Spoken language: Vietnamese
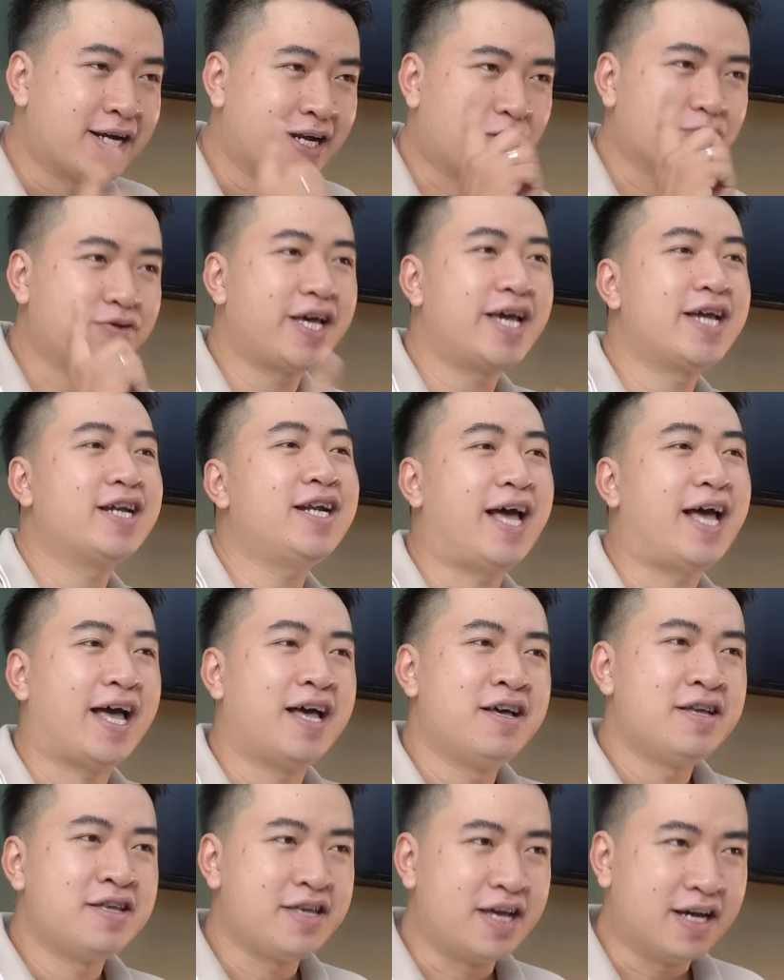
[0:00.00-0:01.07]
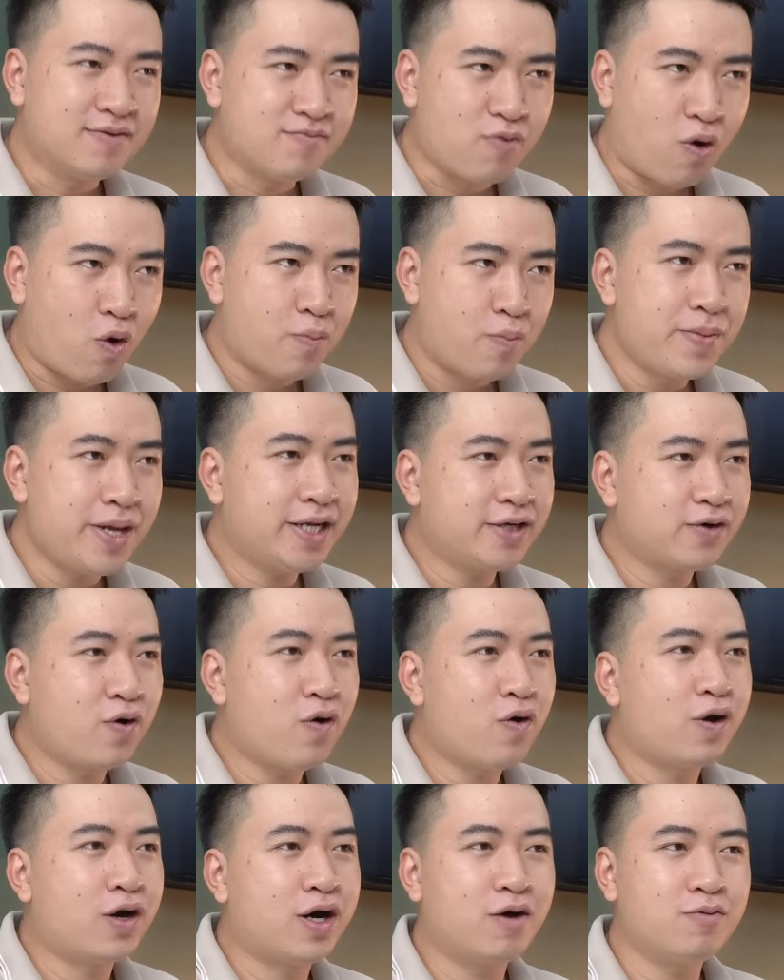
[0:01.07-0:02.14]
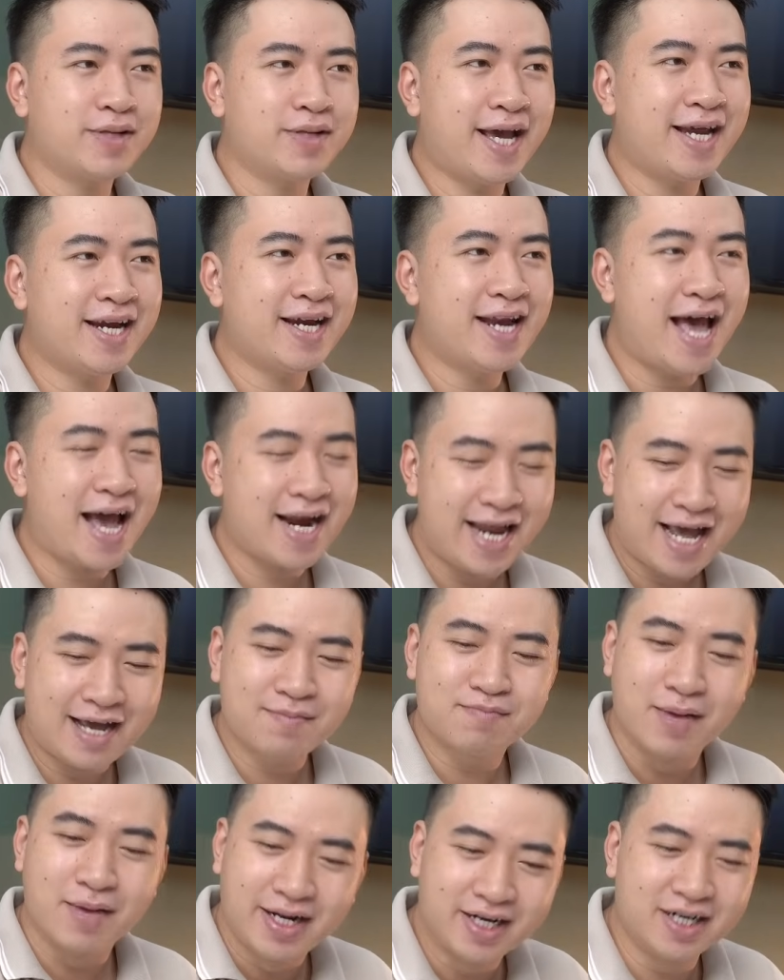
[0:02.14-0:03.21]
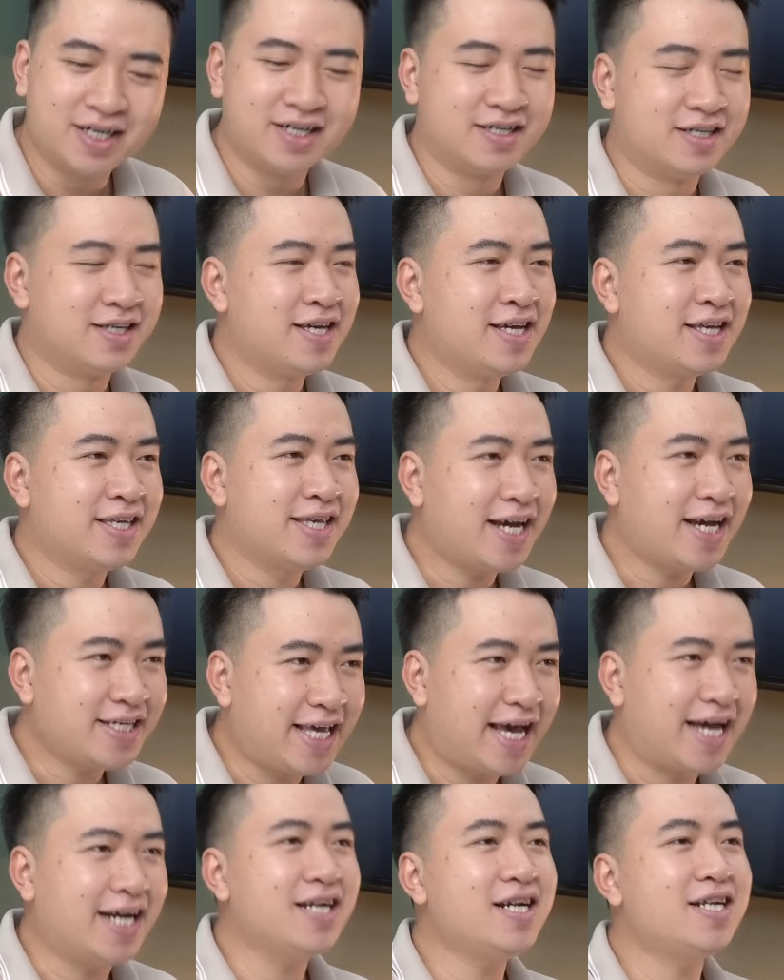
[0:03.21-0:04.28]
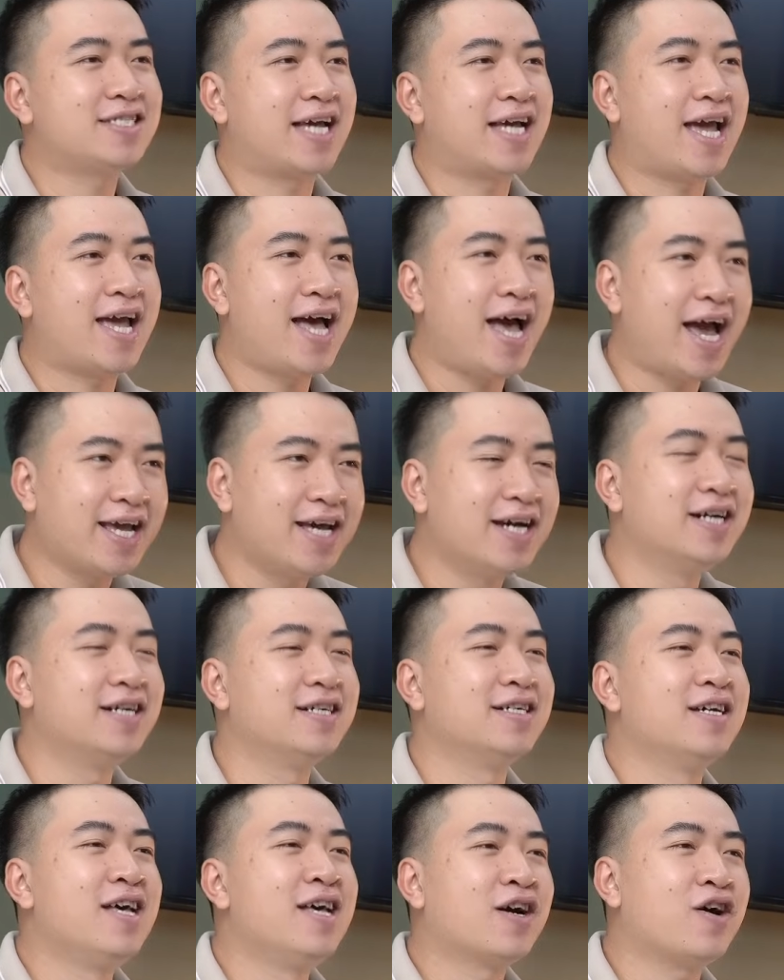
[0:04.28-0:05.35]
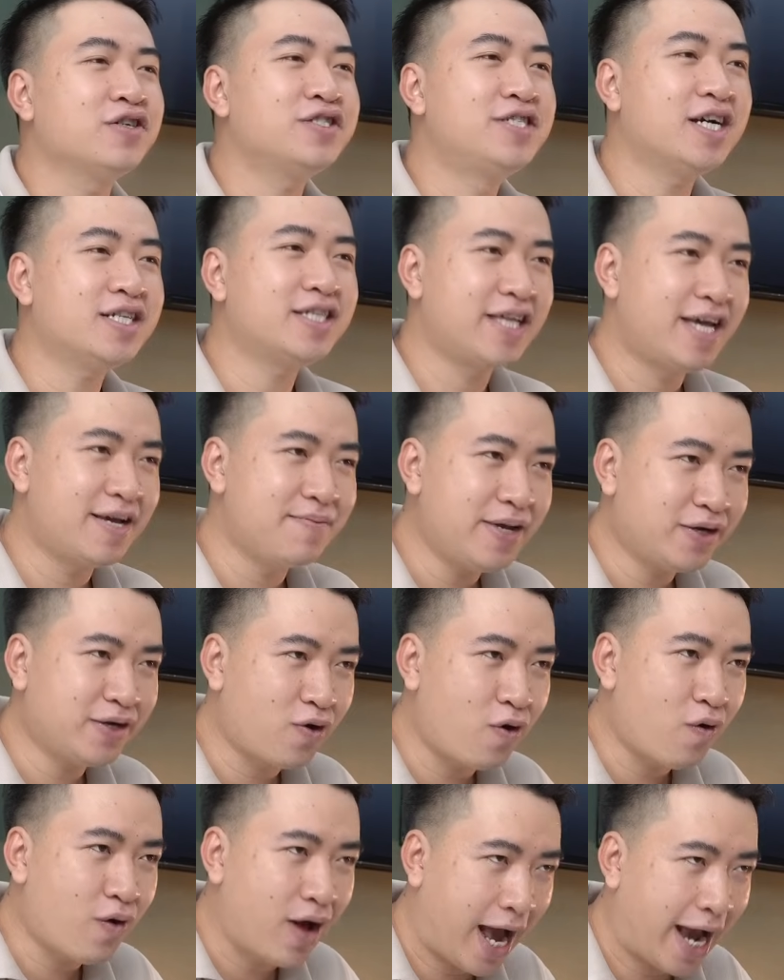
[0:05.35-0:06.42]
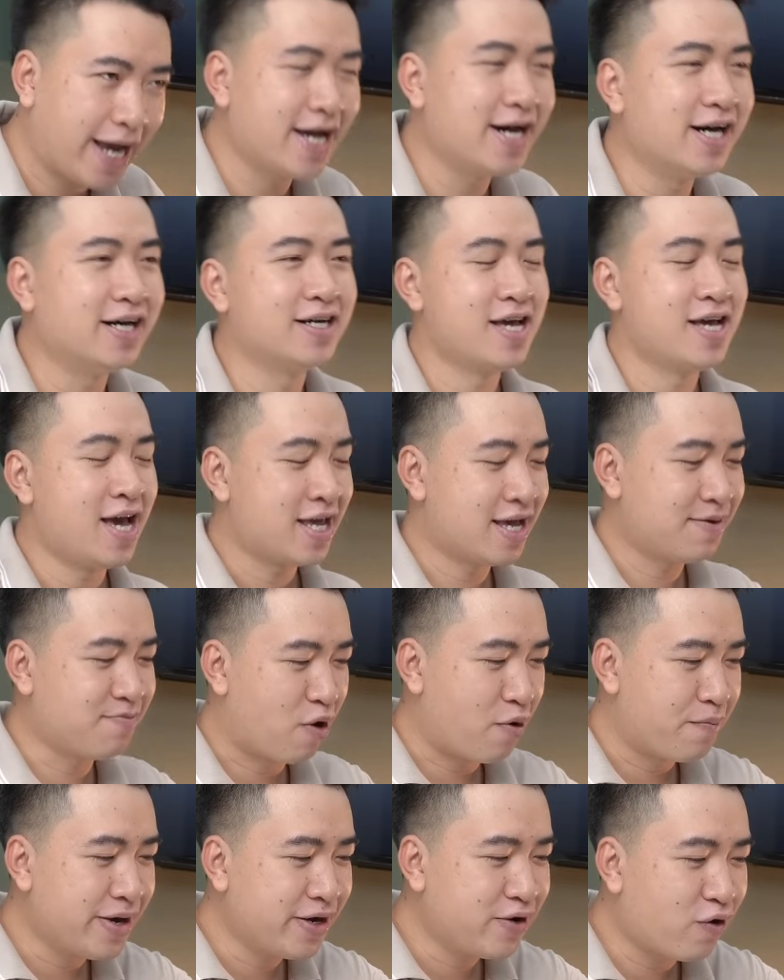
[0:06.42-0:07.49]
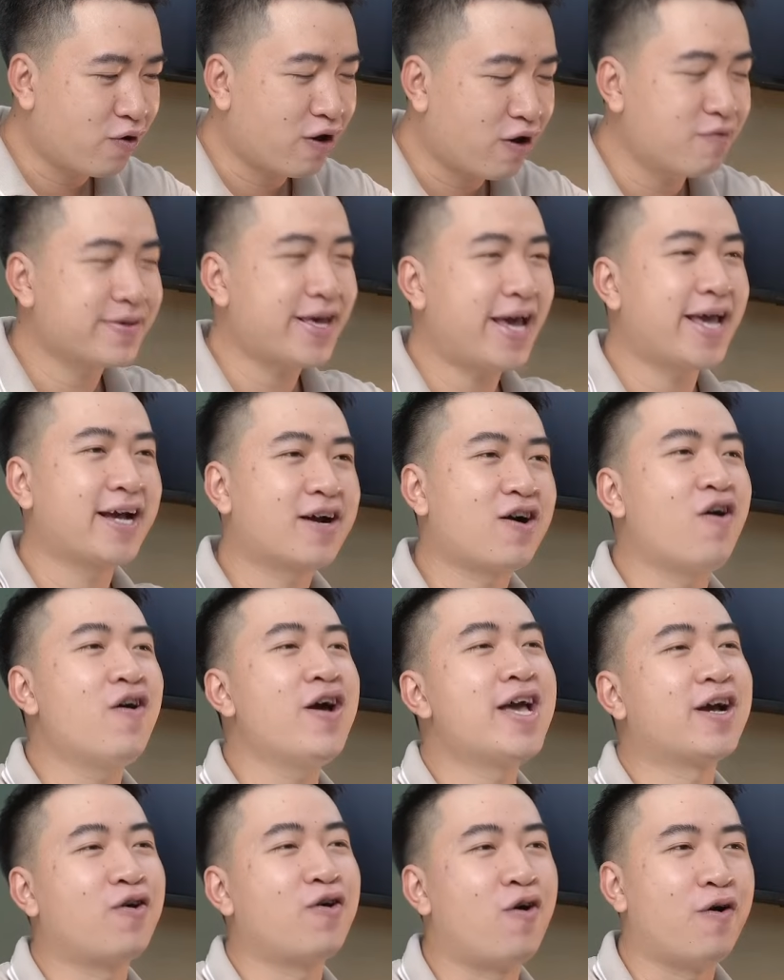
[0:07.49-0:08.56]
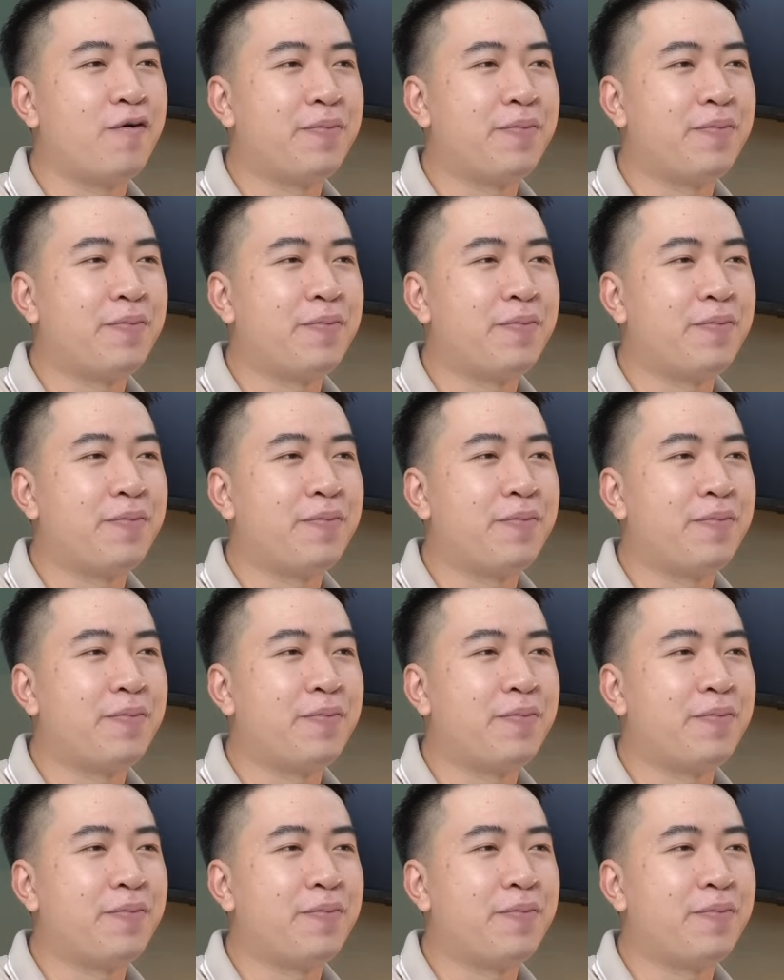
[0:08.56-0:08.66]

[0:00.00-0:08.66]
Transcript: Đầu tiên đó là những bộ micro không dây đa năng bình thường chắc chắn nó sẽ hay hơn, có chất tiếng micro hay hơn những bộ micro không dây có eco.